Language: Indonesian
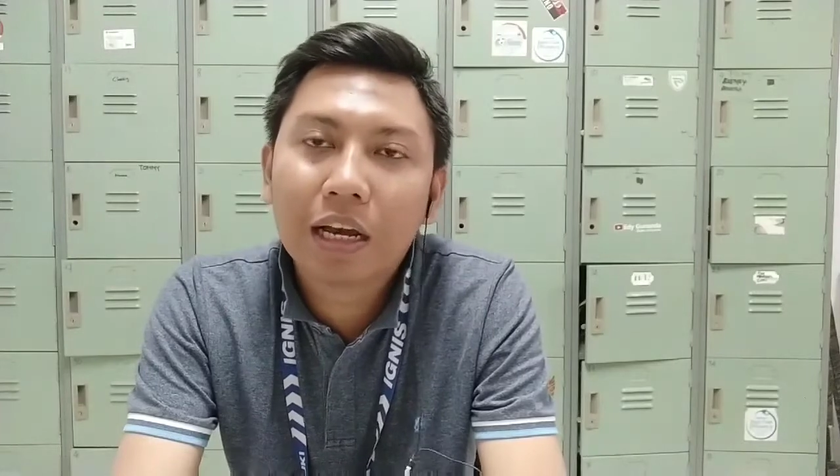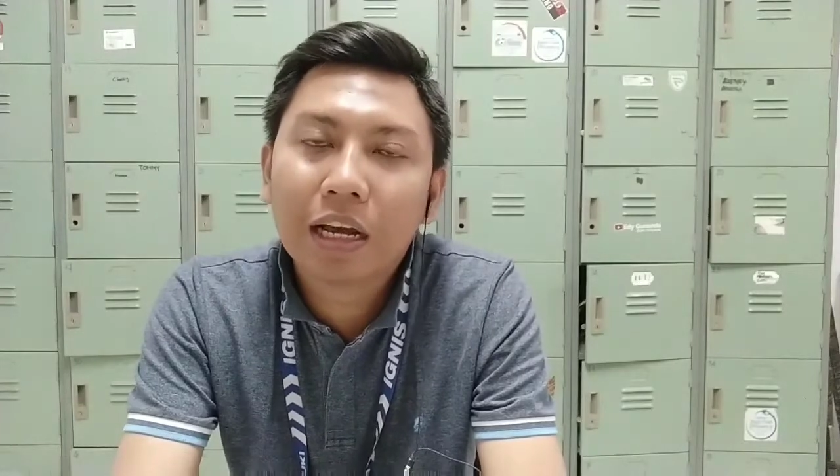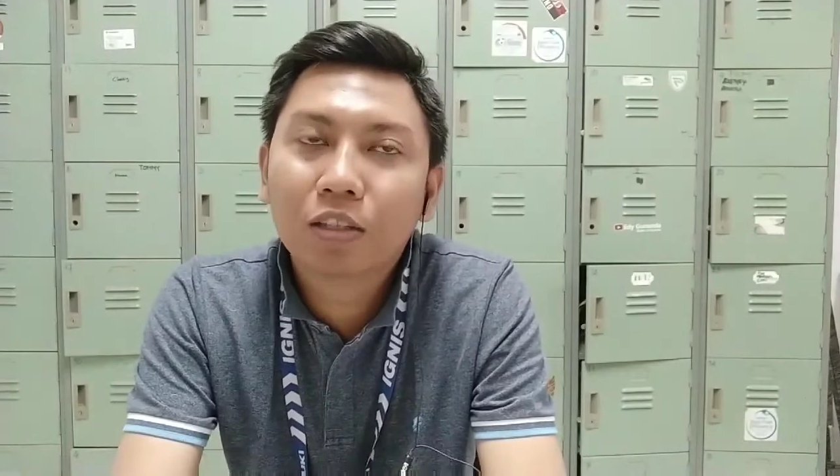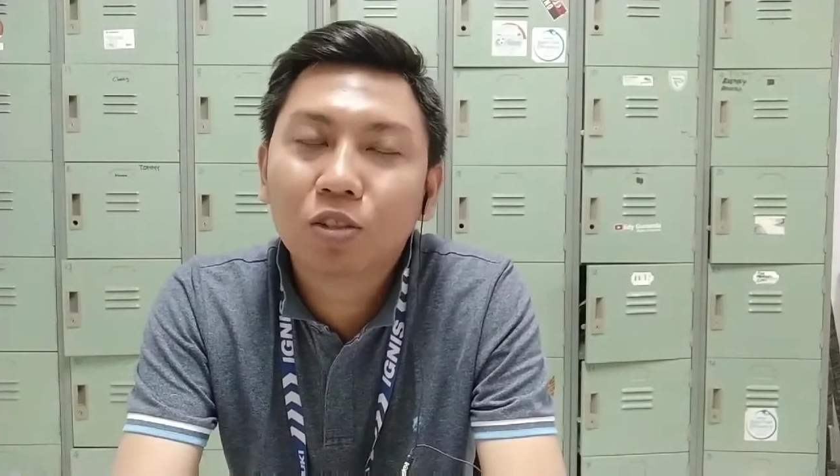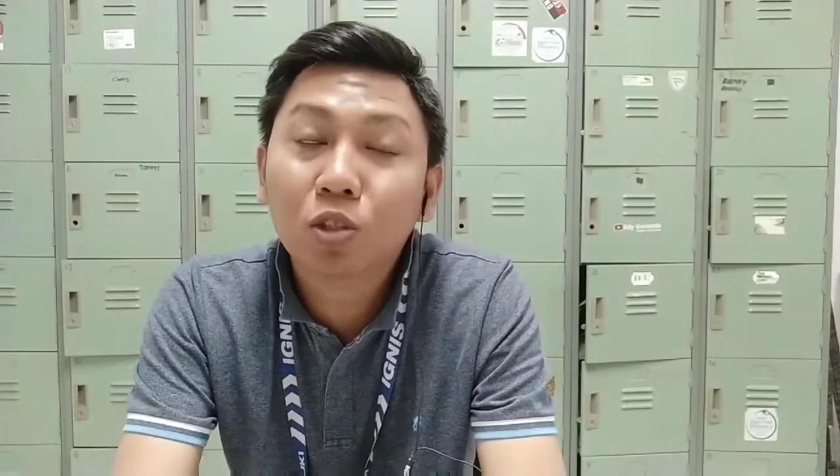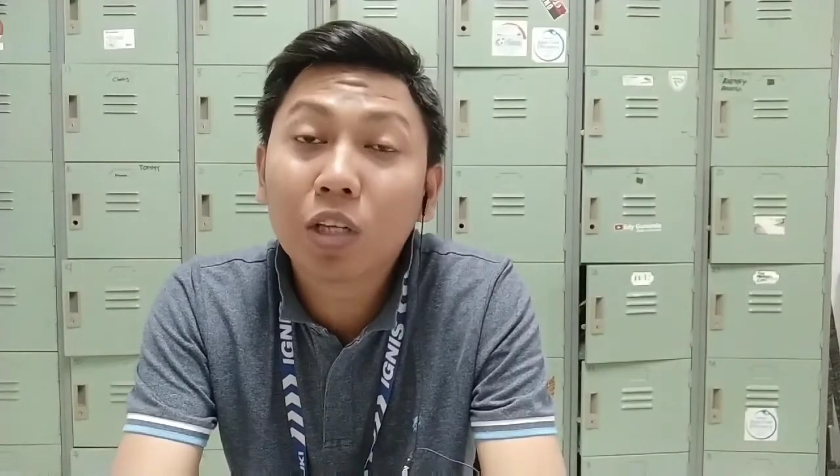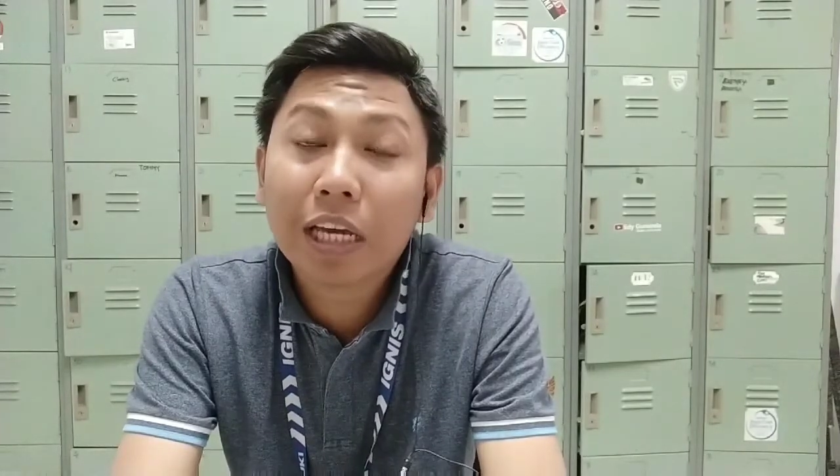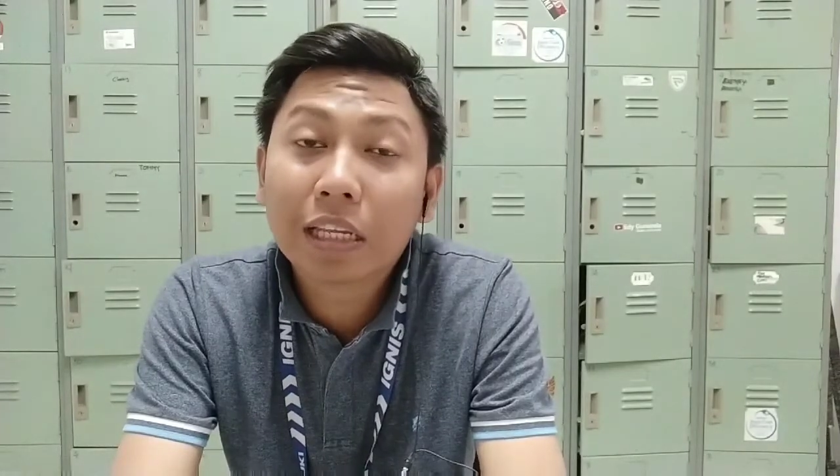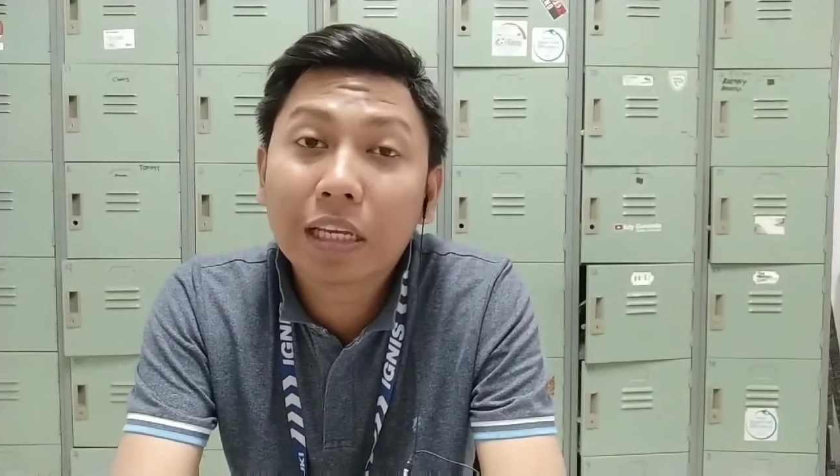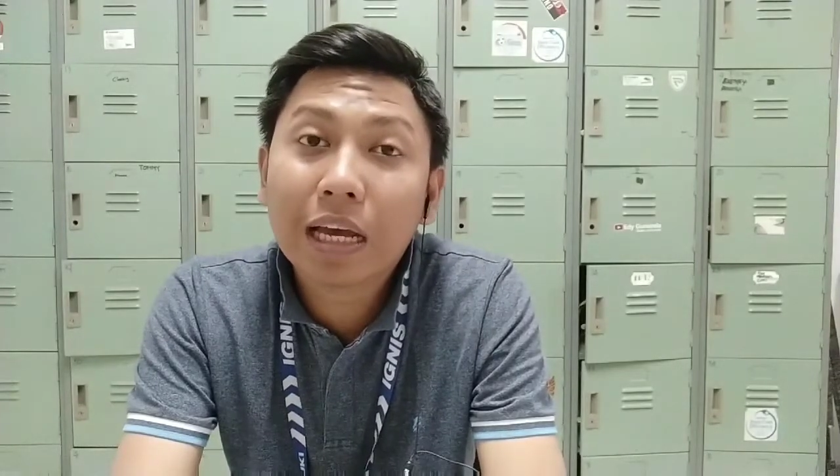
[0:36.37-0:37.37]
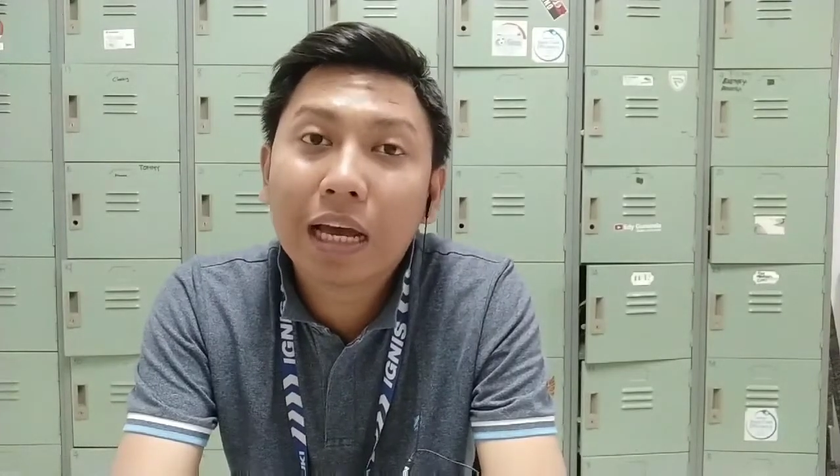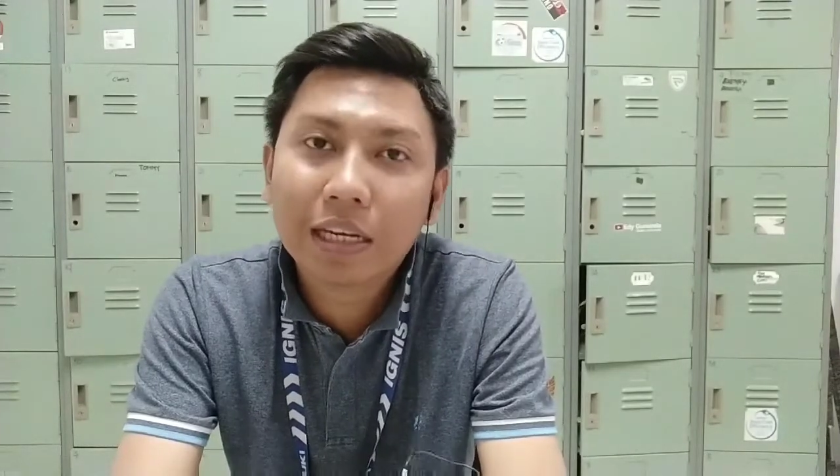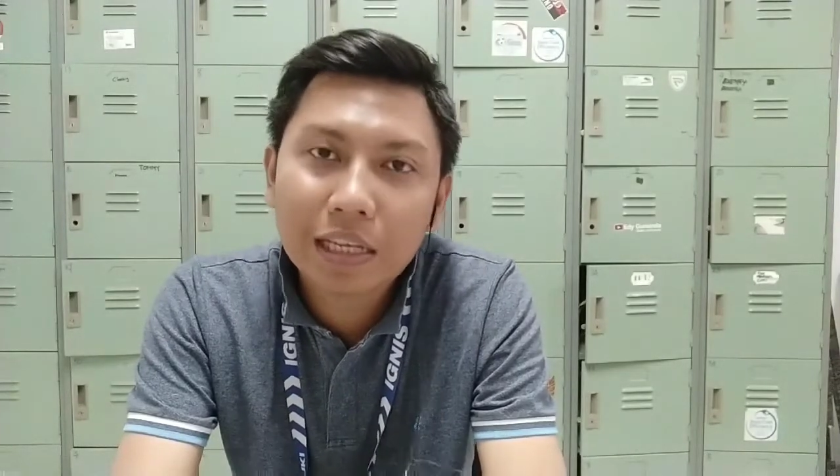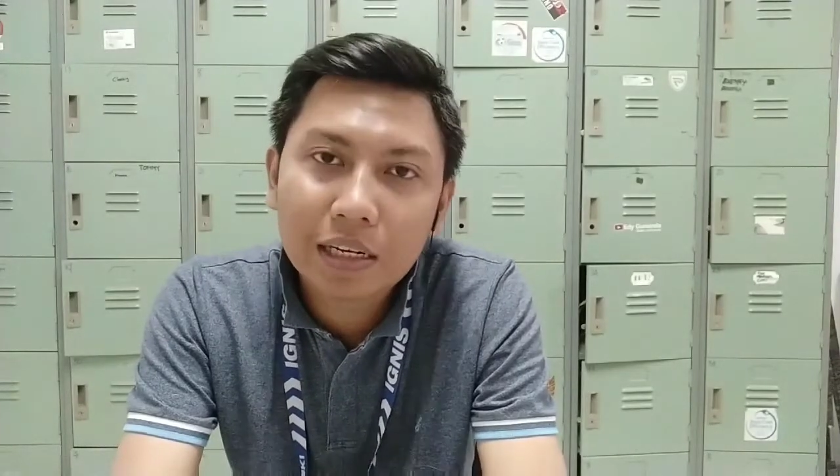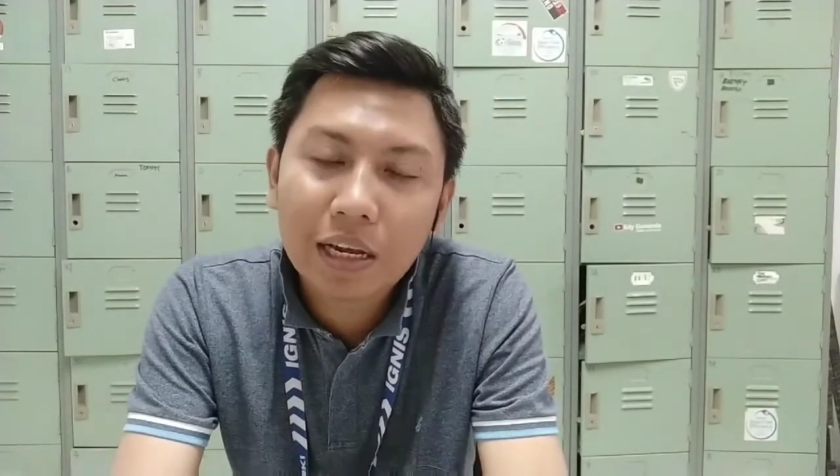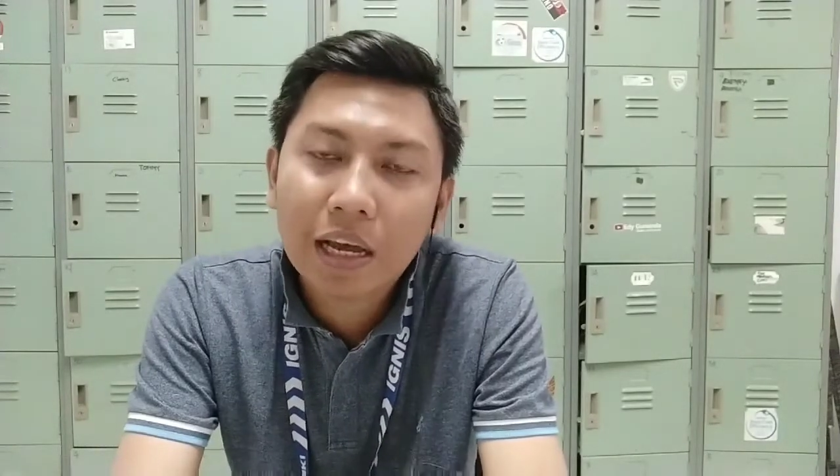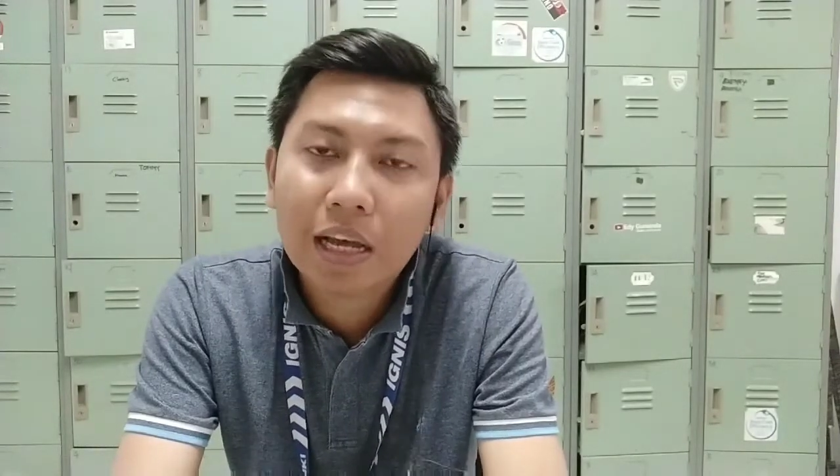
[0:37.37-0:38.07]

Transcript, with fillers: uh, Suzuki R3 hadir